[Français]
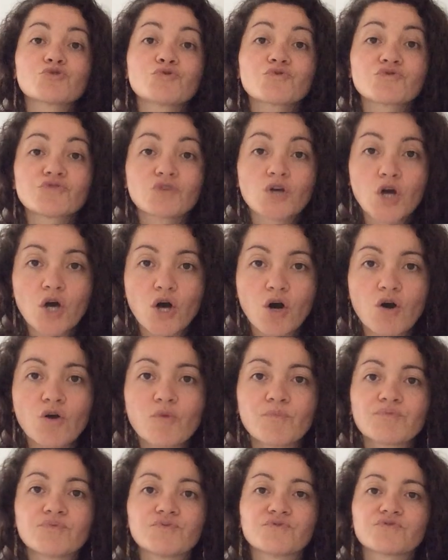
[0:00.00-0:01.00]
chose
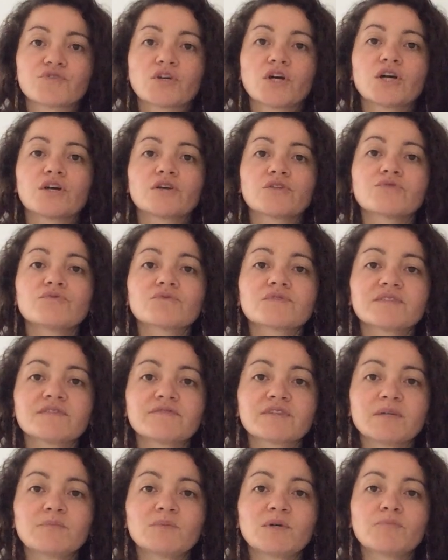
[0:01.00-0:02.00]
en plus. Donc c'est
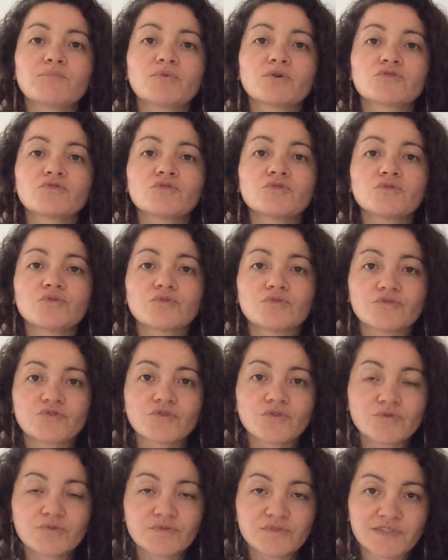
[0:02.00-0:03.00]
vraiment important
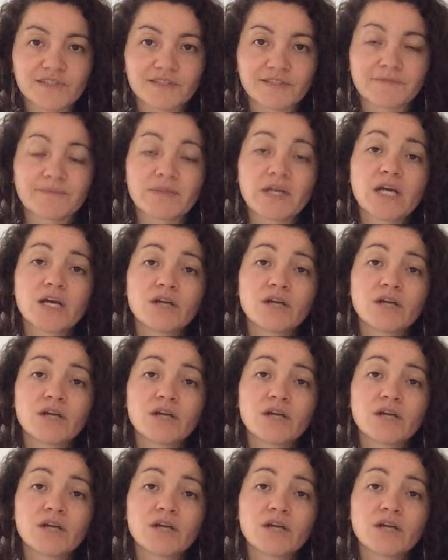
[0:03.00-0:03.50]
dans le titre.